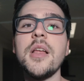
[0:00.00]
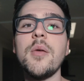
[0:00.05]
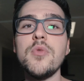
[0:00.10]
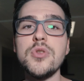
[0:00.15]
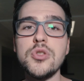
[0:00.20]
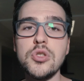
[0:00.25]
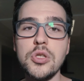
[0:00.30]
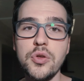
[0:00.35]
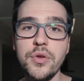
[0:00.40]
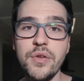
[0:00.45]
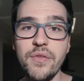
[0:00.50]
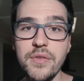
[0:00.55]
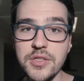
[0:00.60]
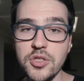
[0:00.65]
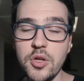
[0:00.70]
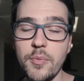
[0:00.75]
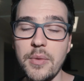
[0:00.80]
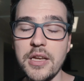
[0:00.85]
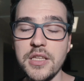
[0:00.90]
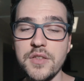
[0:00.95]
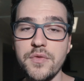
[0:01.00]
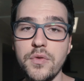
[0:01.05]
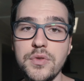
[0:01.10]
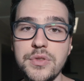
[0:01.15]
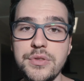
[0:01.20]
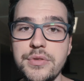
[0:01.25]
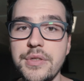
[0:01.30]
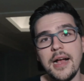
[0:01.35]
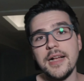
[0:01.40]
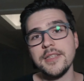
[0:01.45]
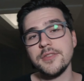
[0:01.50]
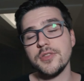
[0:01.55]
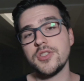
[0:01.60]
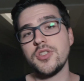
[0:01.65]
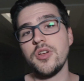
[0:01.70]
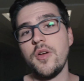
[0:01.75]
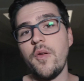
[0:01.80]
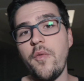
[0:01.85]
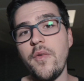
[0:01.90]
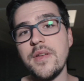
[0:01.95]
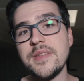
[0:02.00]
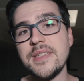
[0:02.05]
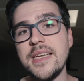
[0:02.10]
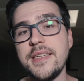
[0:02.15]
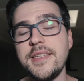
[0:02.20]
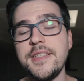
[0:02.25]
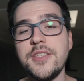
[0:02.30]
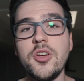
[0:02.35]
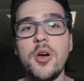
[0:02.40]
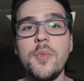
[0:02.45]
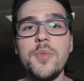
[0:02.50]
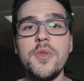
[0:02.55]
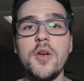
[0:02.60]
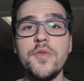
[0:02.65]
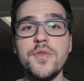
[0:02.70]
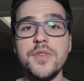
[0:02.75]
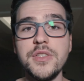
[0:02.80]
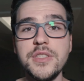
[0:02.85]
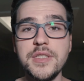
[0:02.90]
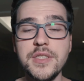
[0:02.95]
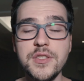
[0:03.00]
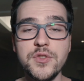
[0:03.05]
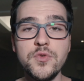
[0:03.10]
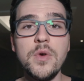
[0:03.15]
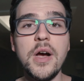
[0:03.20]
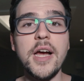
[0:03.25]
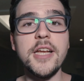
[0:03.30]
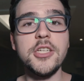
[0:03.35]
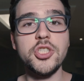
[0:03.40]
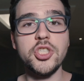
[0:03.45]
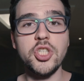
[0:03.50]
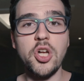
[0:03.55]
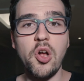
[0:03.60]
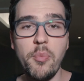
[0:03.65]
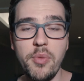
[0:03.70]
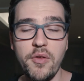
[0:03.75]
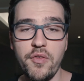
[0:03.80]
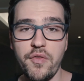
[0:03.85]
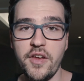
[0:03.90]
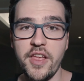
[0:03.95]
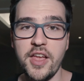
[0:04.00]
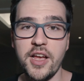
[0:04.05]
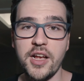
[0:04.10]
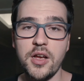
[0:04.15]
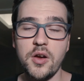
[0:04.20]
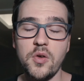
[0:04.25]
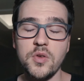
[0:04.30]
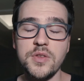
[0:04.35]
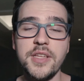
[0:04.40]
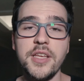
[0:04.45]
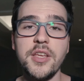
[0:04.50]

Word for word: Da musst du natürlich wissen, ob alles funktioniert. Also softwareseitig kommt auf dich zu ein Shopify-Account.